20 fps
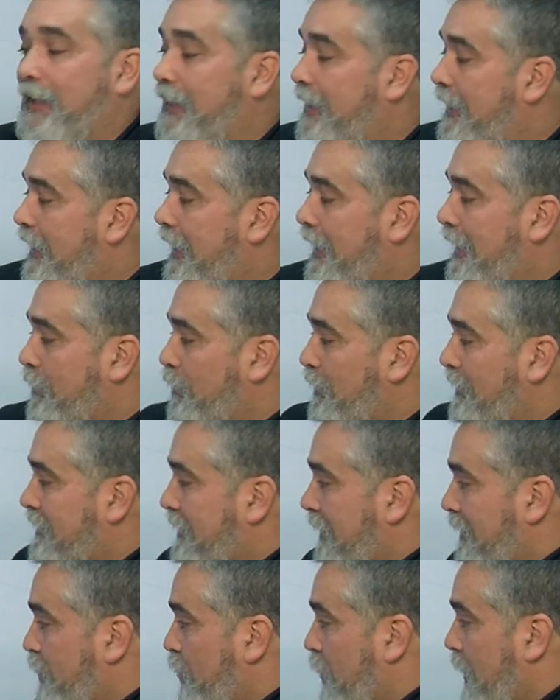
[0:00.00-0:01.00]
a,
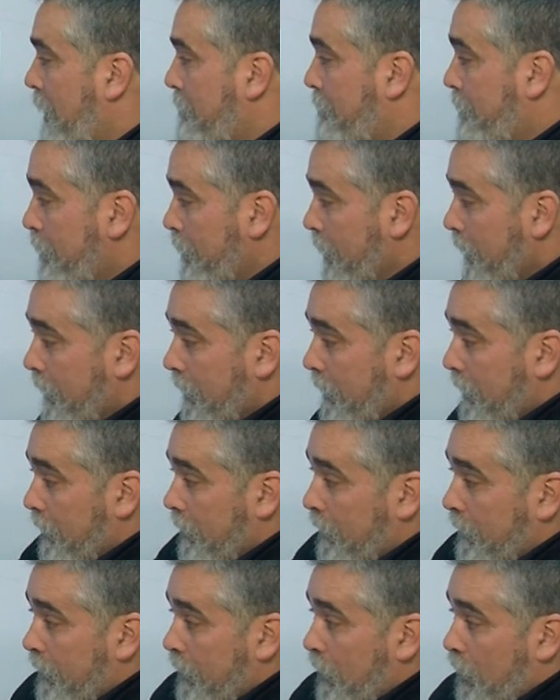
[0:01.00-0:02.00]
nuestra zona.
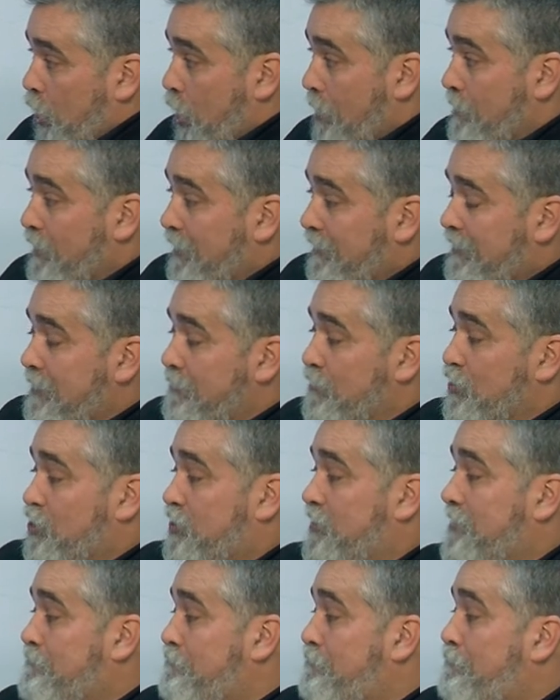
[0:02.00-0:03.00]
Como
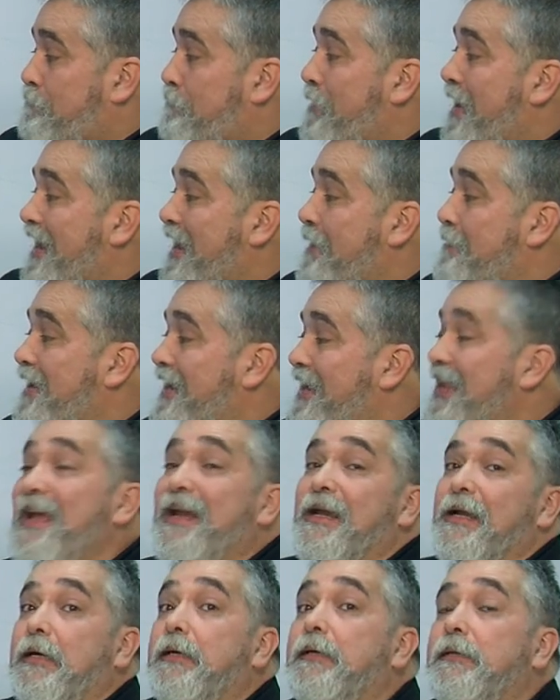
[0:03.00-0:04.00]
decimos, para
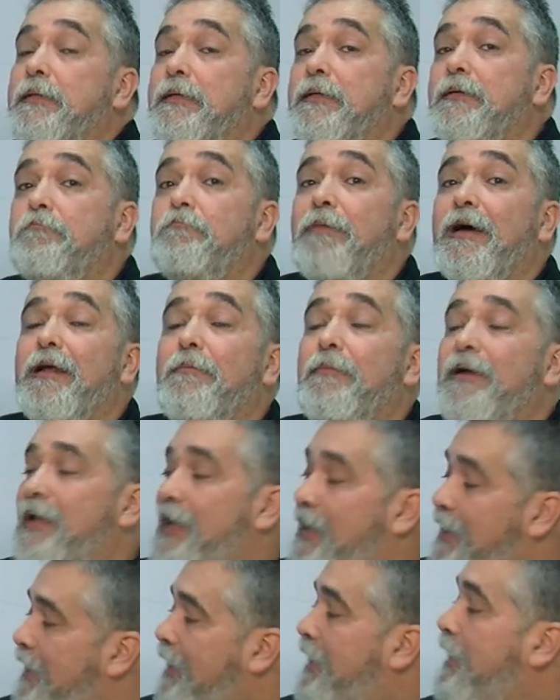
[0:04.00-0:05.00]
mañana, para
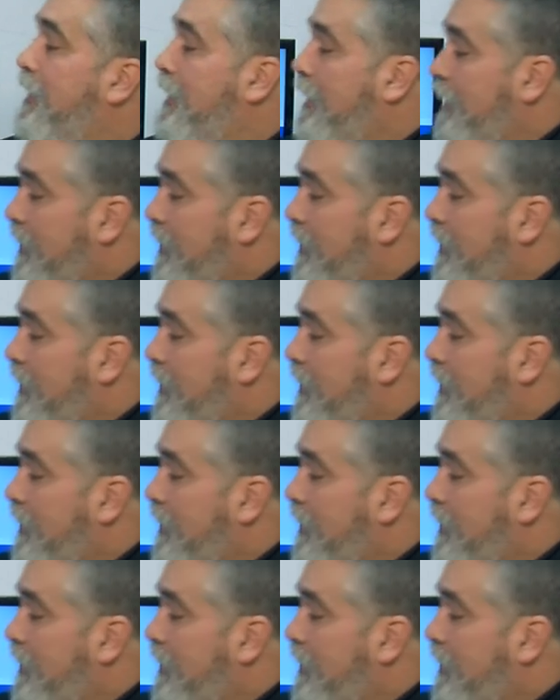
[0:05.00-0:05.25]
mañana